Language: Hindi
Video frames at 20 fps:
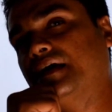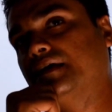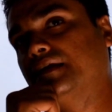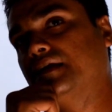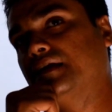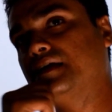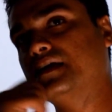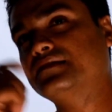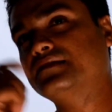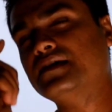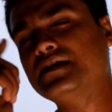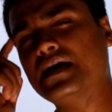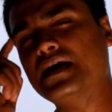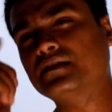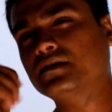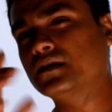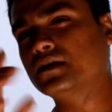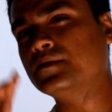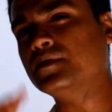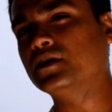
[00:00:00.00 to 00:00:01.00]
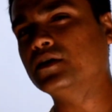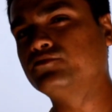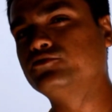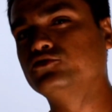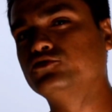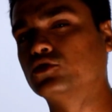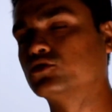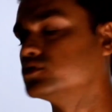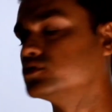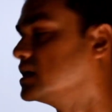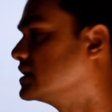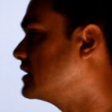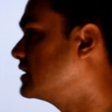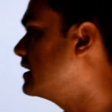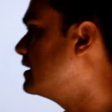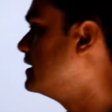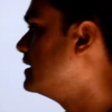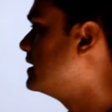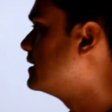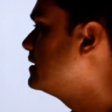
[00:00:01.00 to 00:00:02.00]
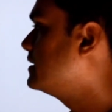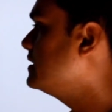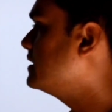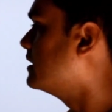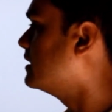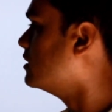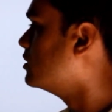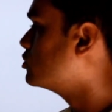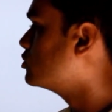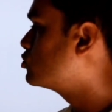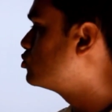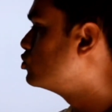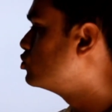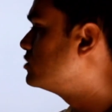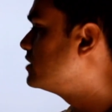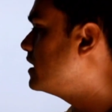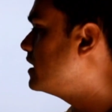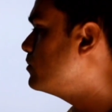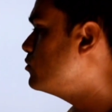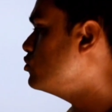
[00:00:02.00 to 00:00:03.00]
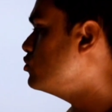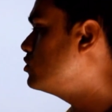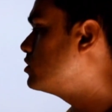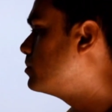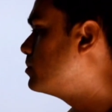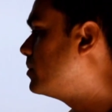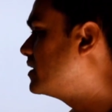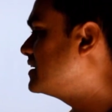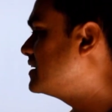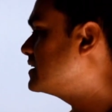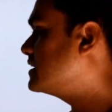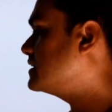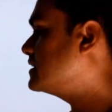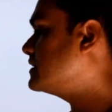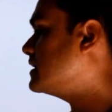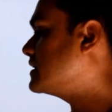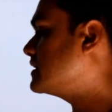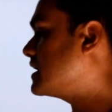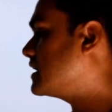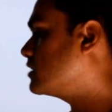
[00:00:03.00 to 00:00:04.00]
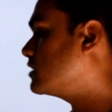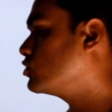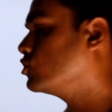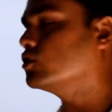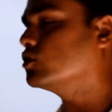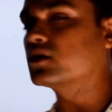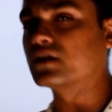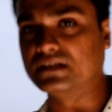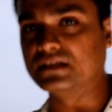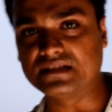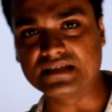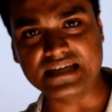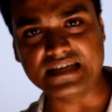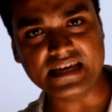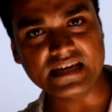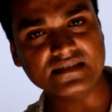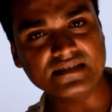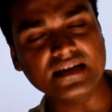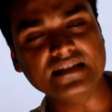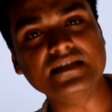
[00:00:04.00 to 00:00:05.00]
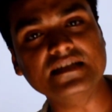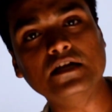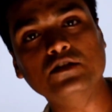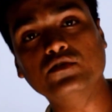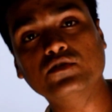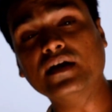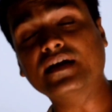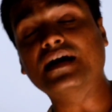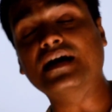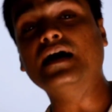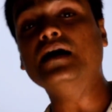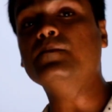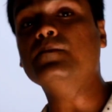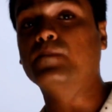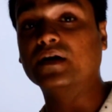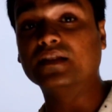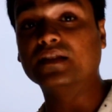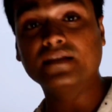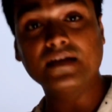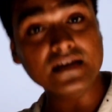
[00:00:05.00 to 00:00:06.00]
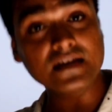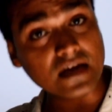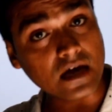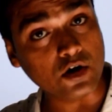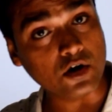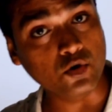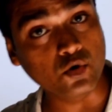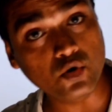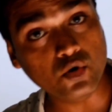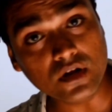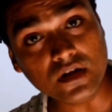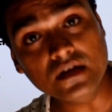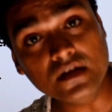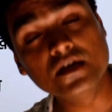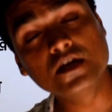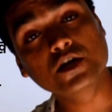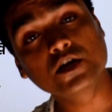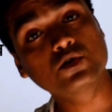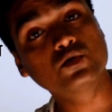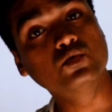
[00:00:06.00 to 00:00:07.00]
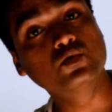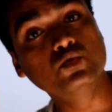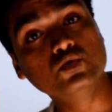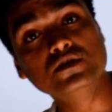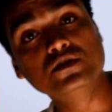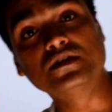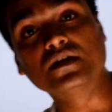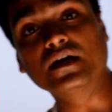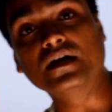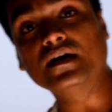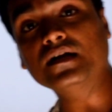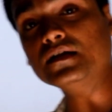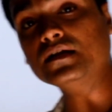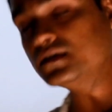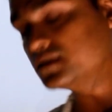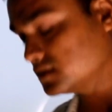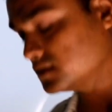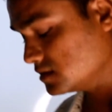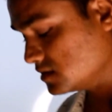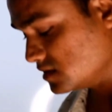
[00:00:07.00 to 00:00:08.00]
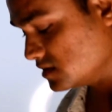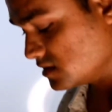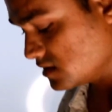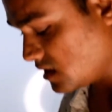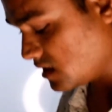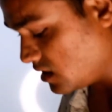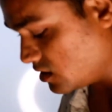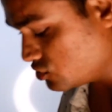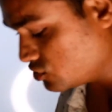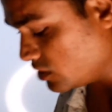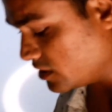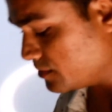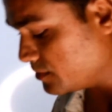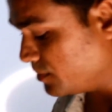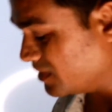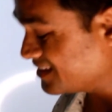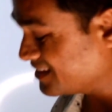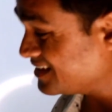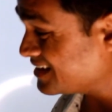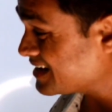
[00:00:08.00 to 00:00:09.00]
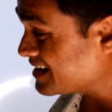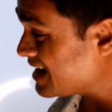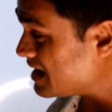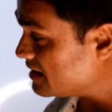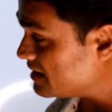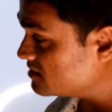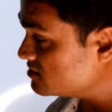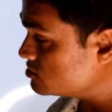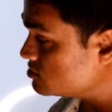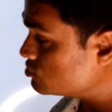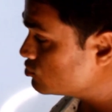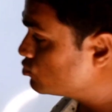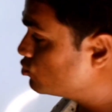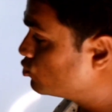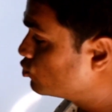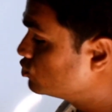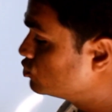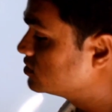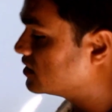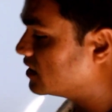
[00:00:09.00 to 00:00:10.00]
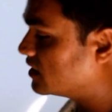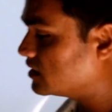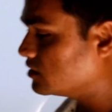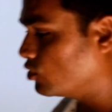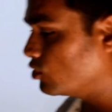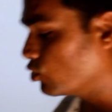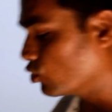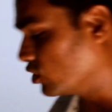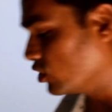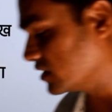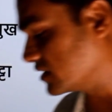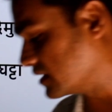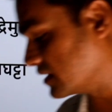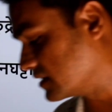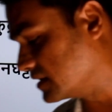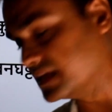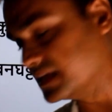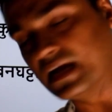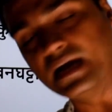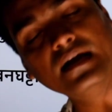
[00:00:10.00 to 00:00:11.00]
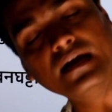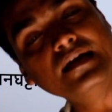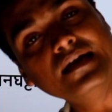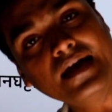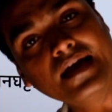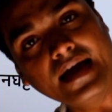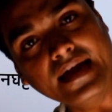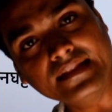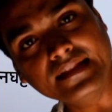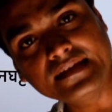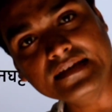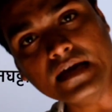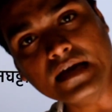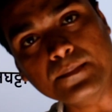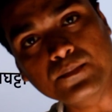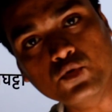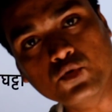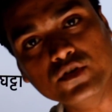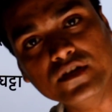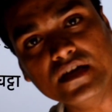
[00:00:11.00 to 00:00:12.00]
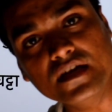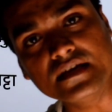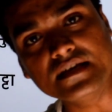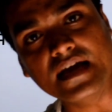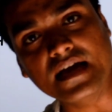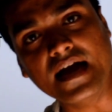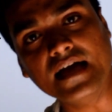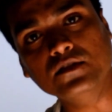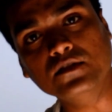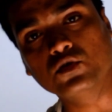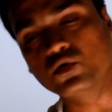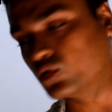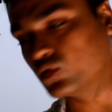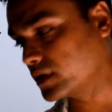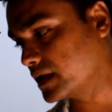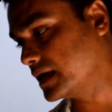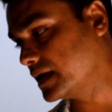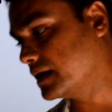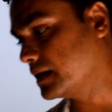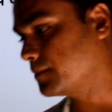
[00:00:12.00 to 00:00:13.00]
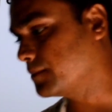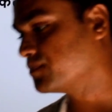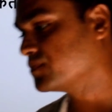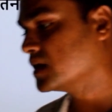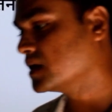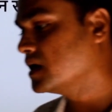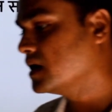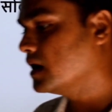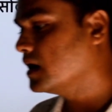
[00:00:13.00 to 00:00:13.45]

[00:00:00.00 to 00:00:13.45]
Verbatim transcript: है कि नहीं ऐसा याद करने में कंफ्यूजन हो जाता है ठीक है कुद्रेमुख बंदरगट्टा नागर होल और रंसी एक साथ याद होगा कहा बंदर का होल कूद कर सॉरी बंदर का अंश कूद कर होल कर दिया आई थिंक आपको ये याद हो गया है